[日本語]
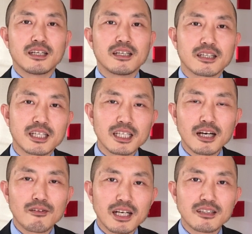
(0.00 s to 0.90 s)
えー、
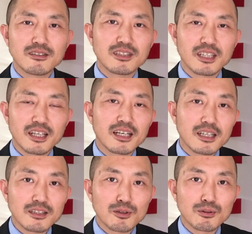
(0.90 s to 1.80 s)
嫌われるんじゃない
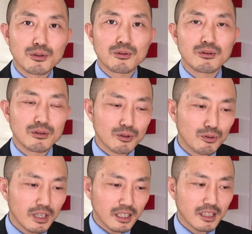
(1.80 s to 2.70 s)
かということを
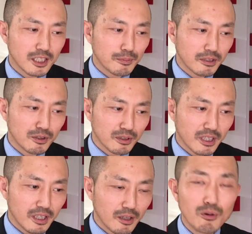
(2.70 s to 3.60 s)
怖がってしまう女
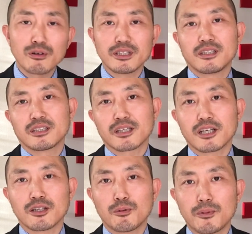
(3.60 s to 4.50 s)
性多いんですけ
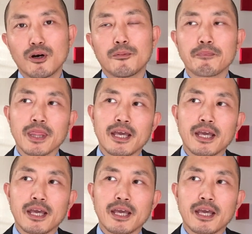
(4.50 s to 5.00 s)
れども、